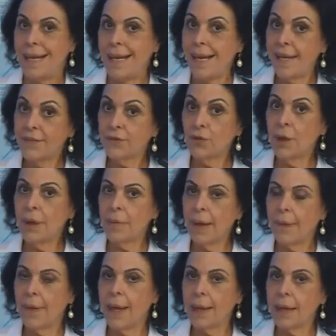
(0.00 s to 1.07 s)
Eso la
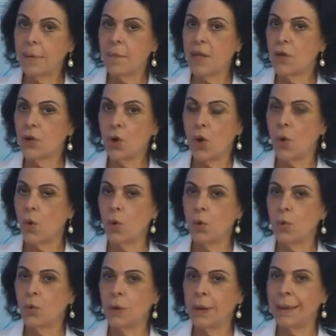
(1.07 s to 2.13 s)
verdad es que me dio
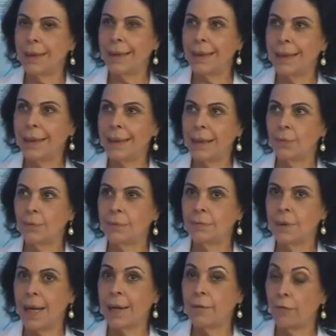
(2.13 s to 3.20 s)
un
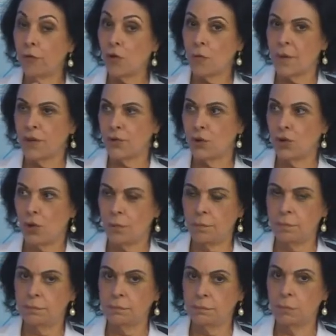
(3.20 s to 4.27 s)
una formación
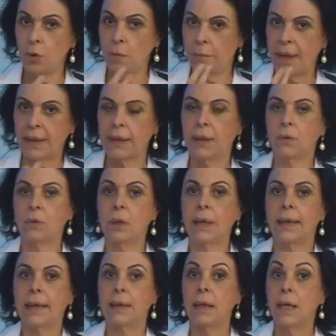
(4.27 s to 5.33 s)
muy
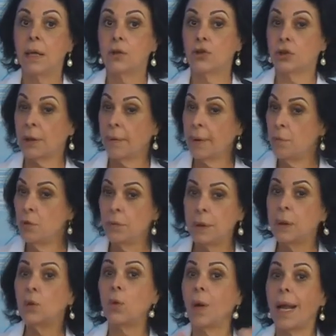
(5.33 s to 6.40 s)
particular. Yo estaba muy
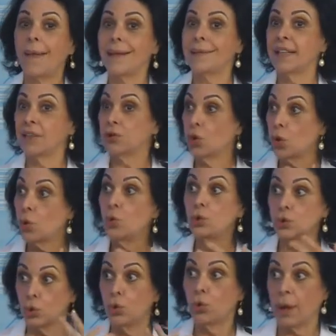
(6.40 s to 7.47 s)
vinculada al sector
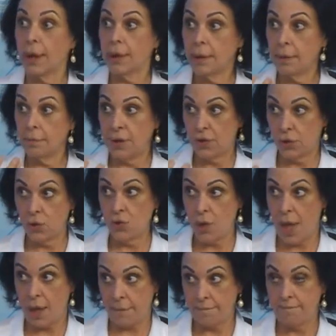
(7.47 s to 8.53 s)
cultura en mi ciudad